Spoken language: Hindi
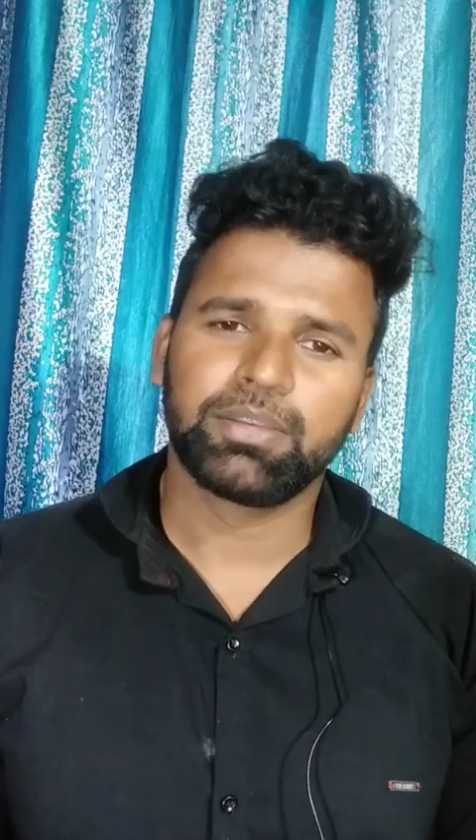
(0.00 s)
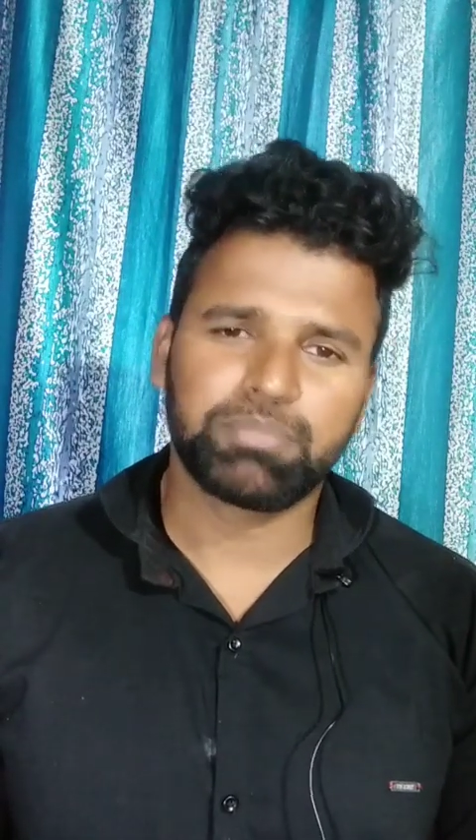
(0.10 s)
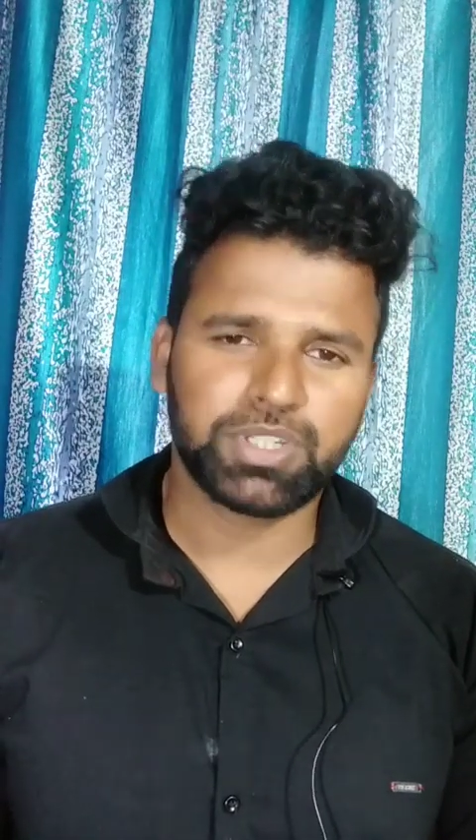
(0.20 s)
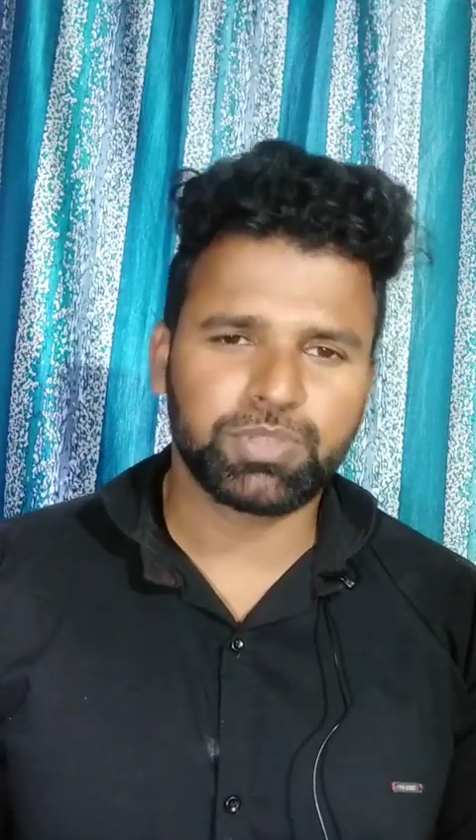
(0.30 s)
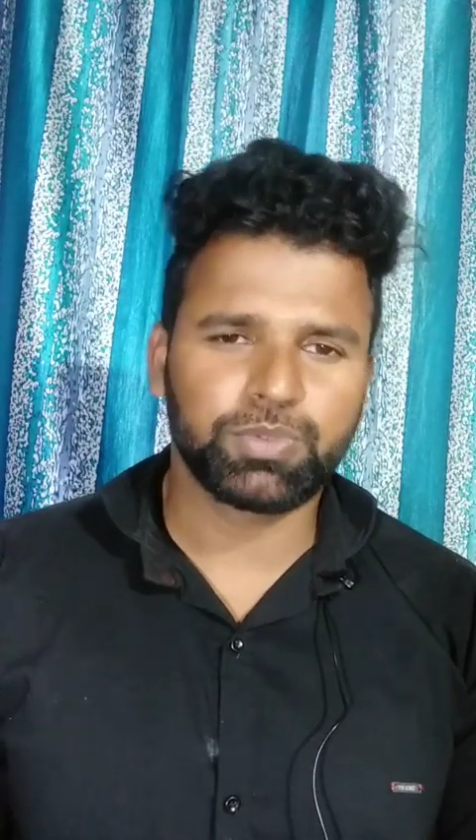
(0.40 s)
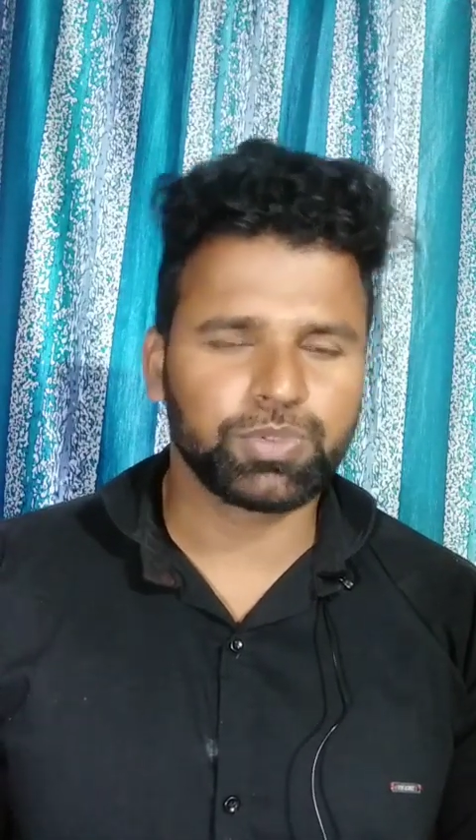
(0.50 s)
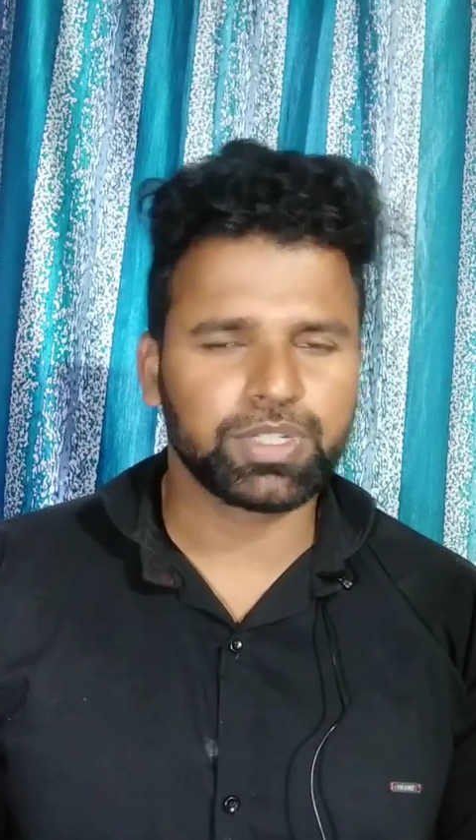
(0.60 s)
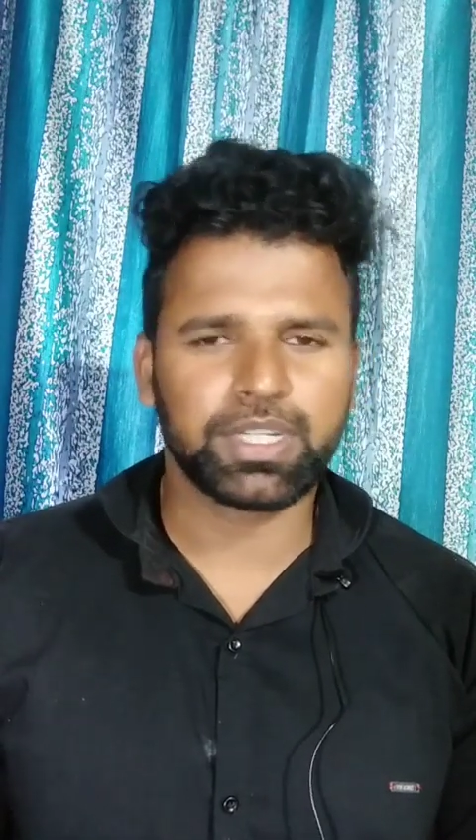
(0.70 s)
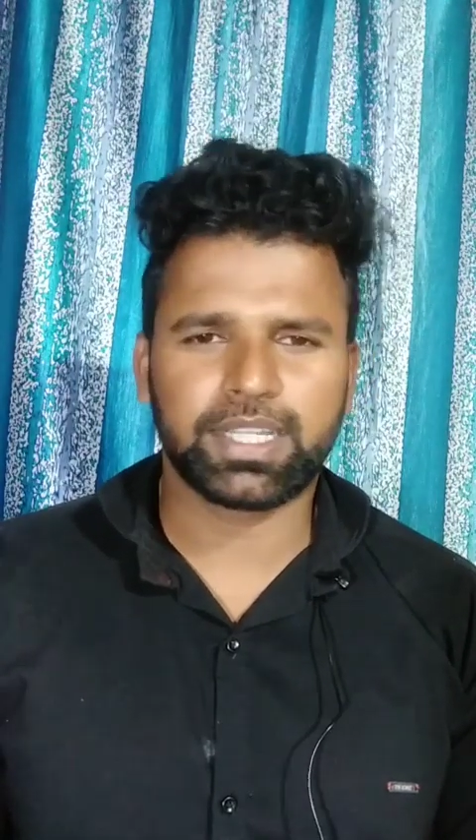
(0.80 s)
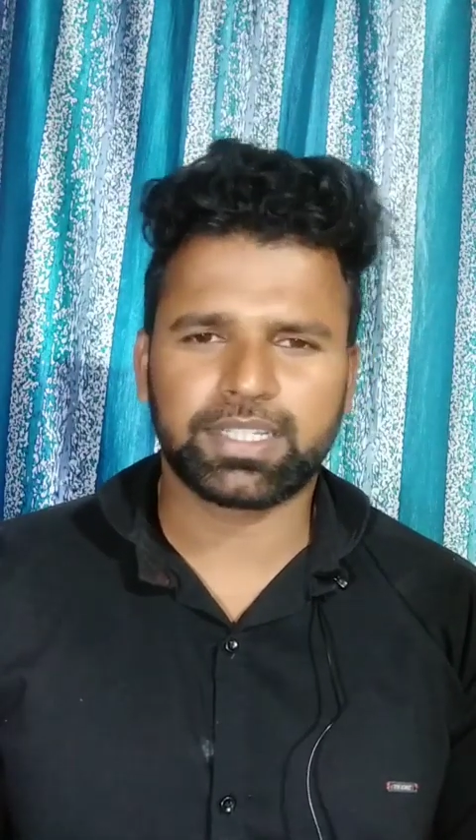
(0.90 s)

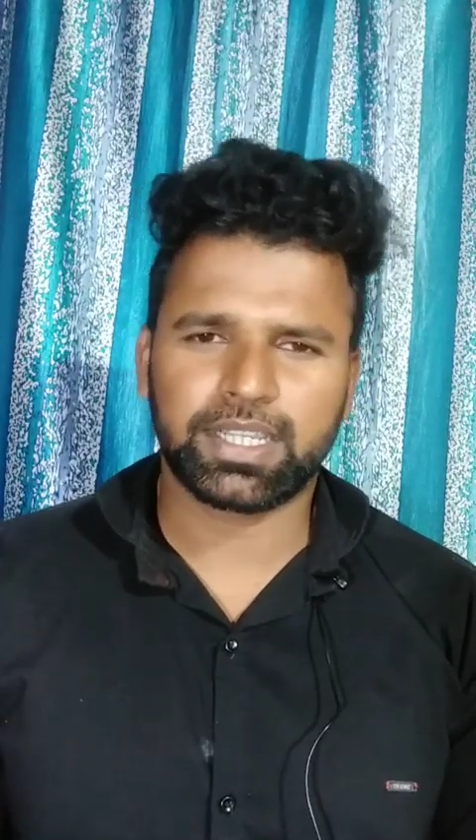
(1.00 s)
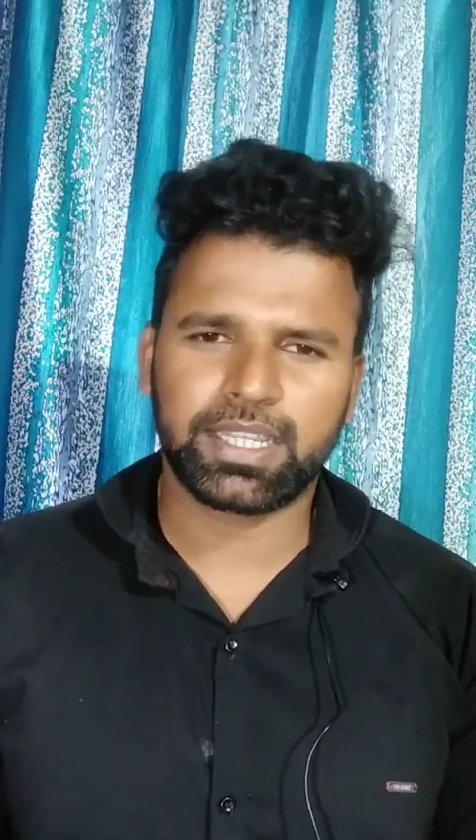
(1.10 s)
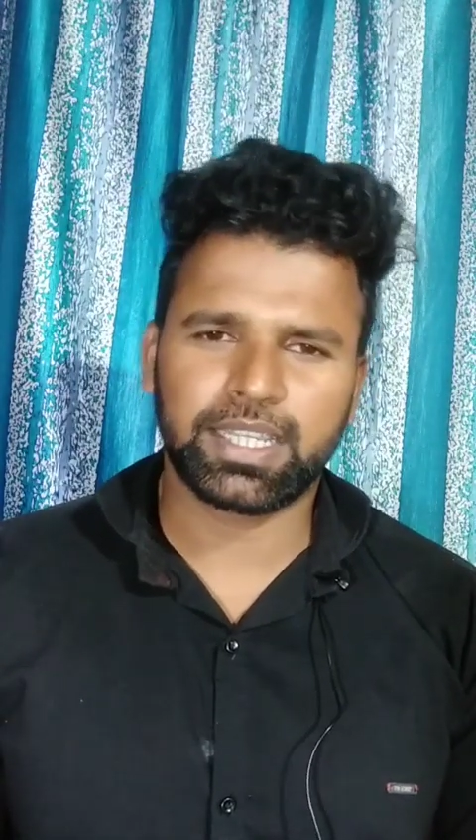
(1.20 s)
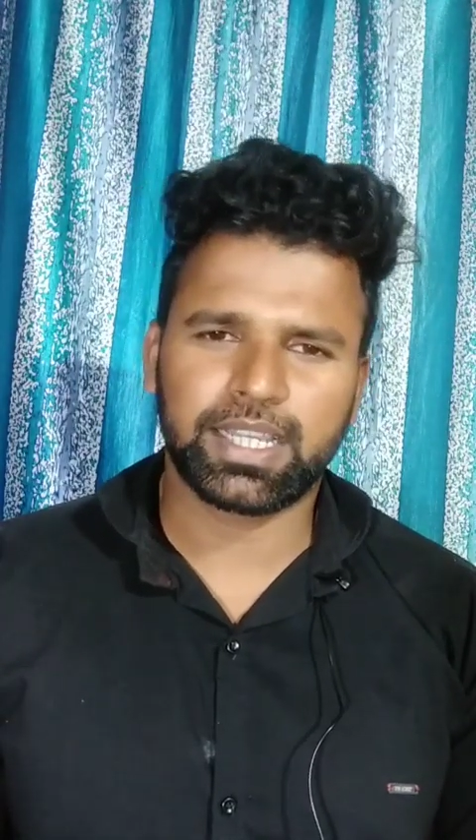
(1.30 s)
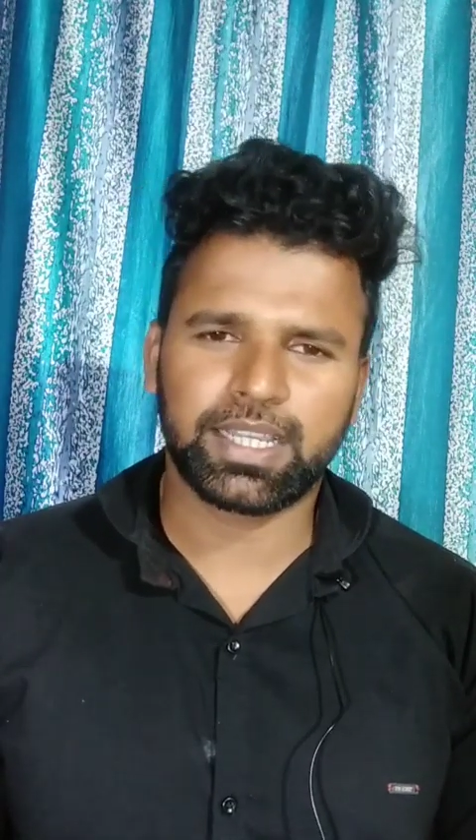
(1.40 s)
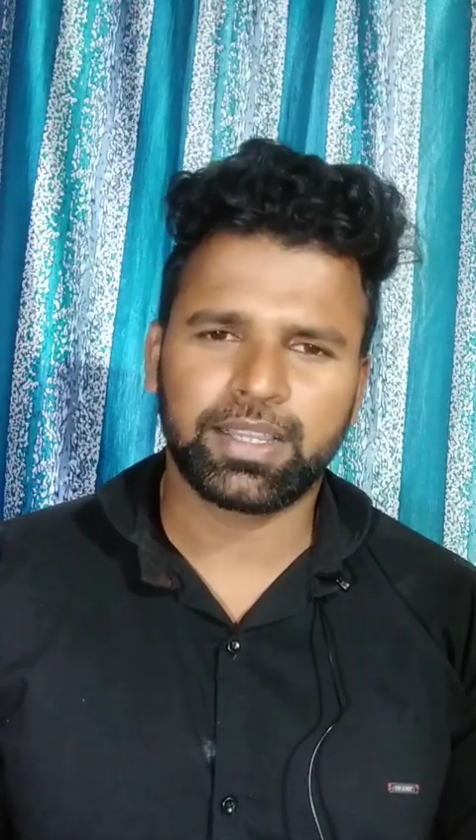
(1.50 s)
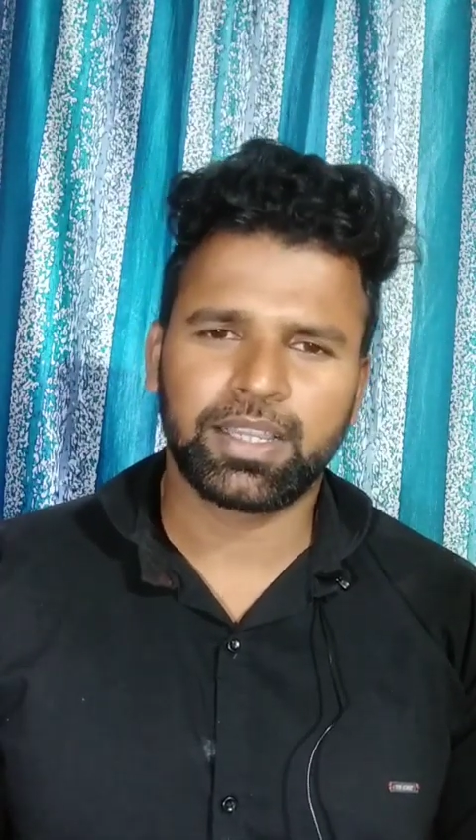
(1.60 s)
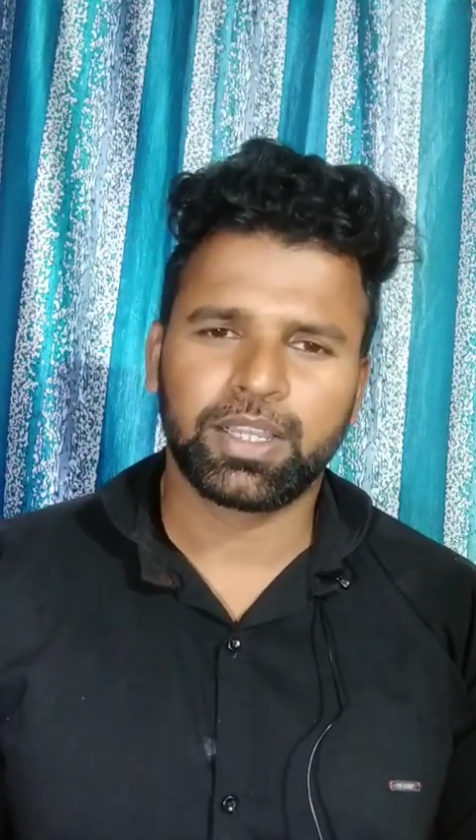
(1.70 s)
ब्रजभूषण ने ऐसा किया है